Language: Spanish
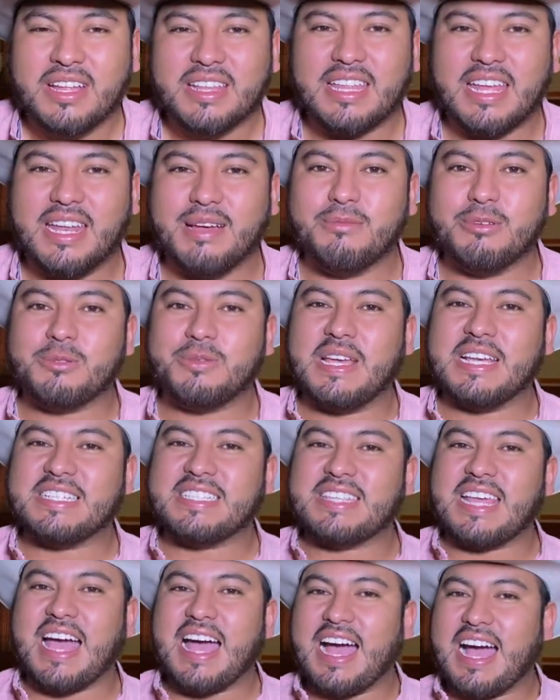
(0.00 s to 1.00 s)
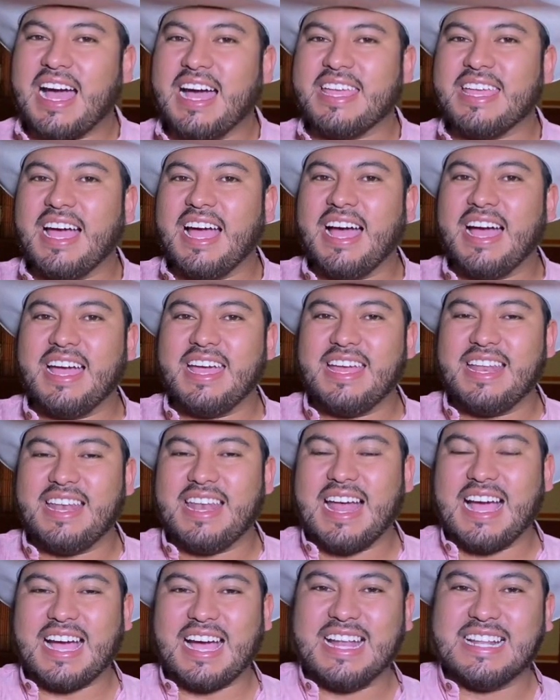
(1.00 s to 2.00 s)
tenemos fiesta allá en
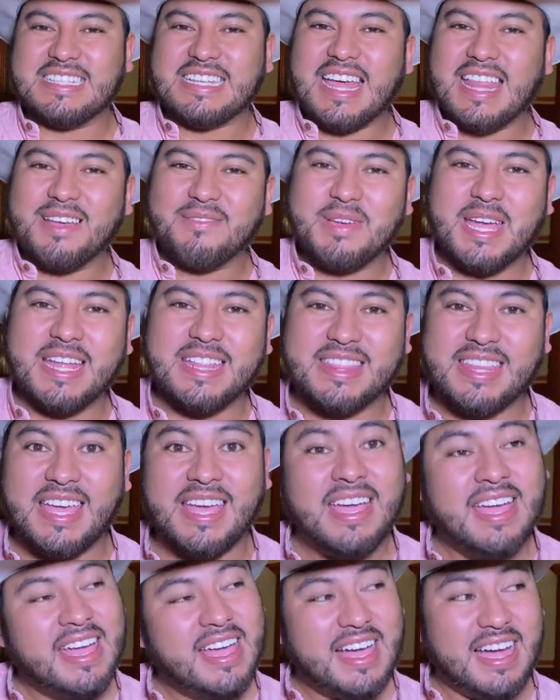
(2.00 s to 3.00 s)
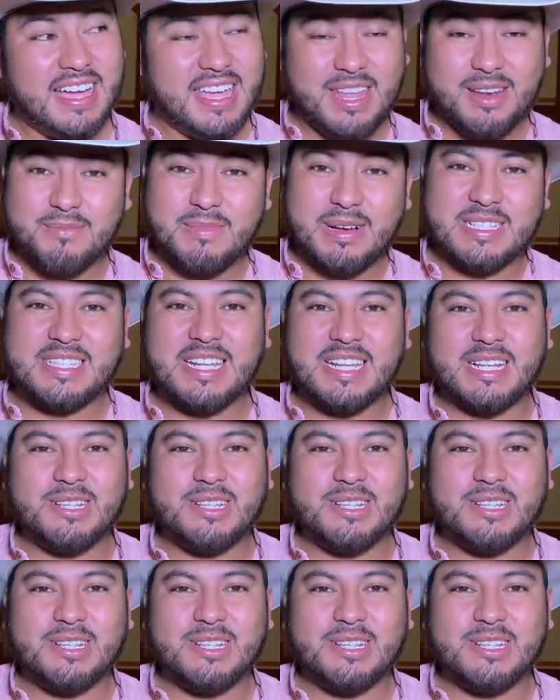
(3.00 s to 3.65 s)
la calzada, mi gente más